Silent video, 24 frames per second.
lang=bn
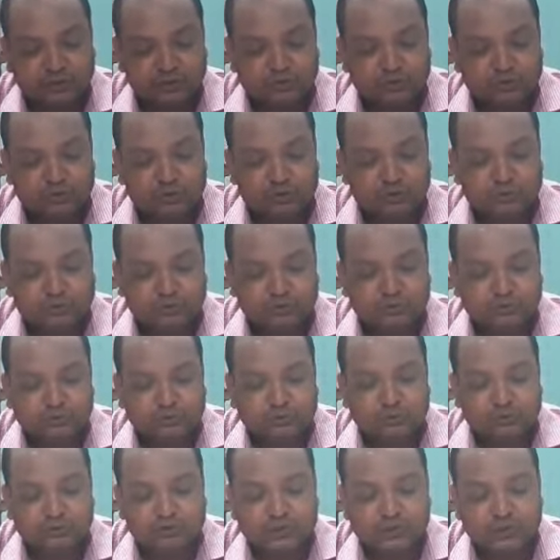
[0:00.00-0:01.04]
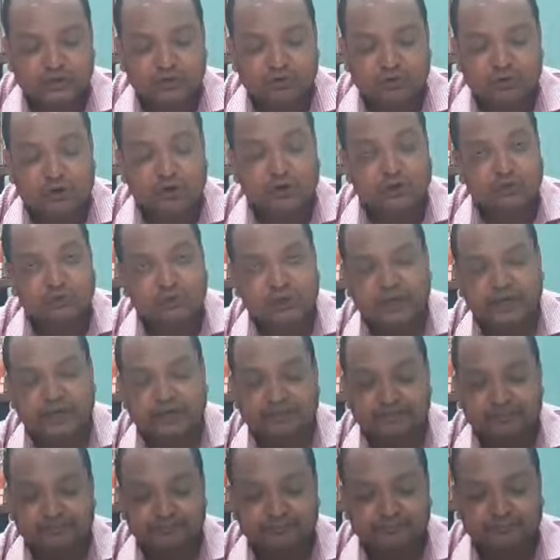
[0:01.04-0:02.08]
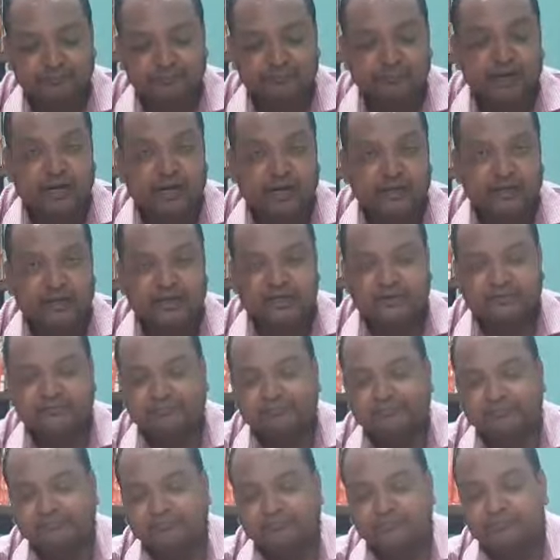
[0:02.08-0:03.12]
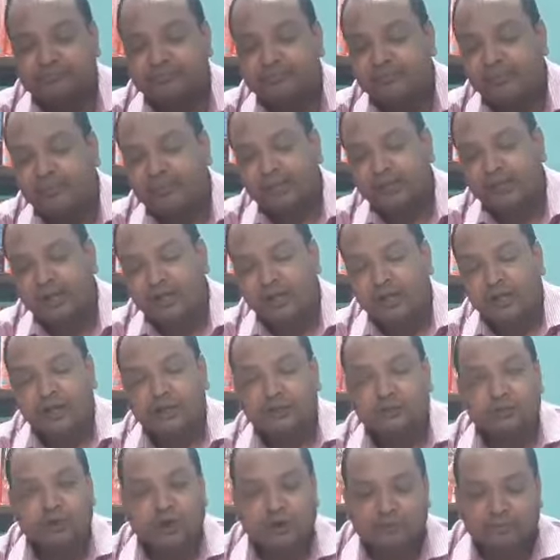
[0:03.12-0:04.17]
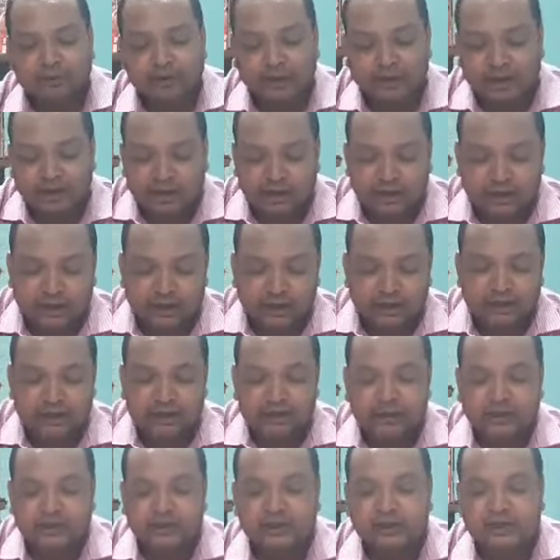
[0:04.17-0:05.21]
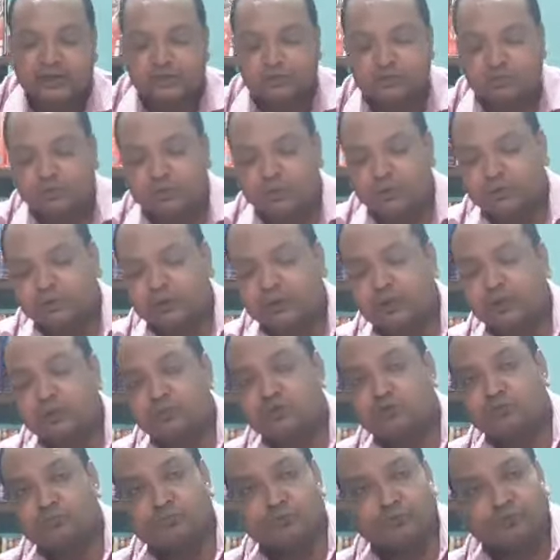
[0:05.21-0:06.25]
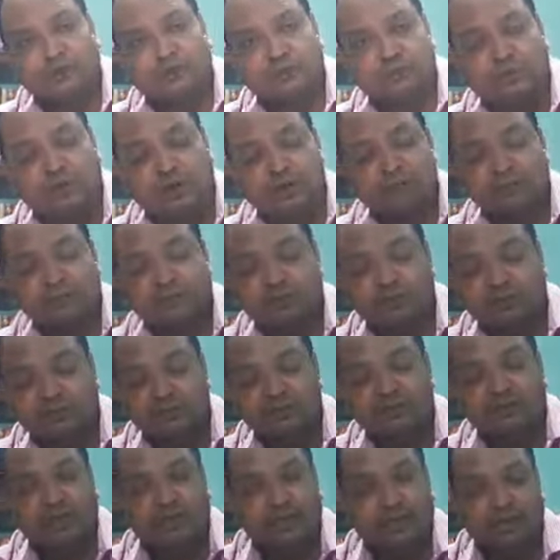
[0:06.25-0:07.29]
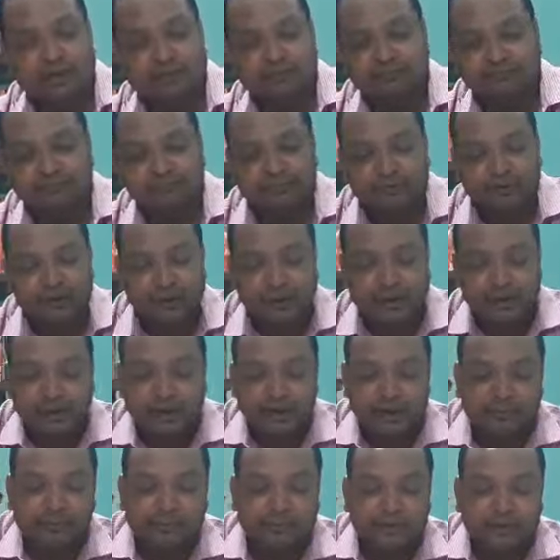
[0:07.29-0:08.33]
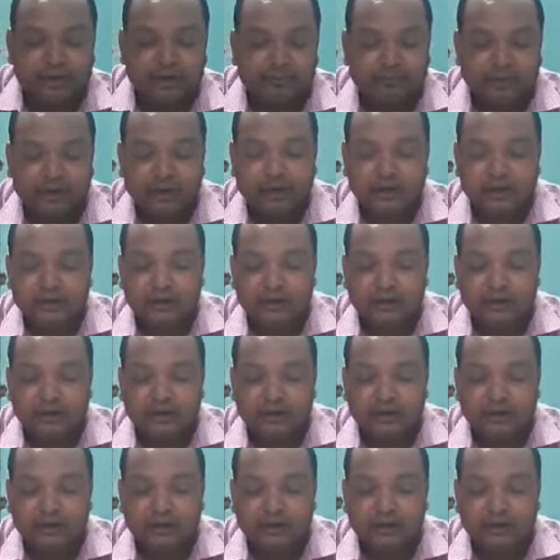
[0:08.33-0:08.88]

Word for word: উনিশশো সালের নয় জুলাই মারা যান তো আমরা লেখিকা সুকলতারা সম্বন্ধে দু চার কথা জানলাম এরপরে আমরা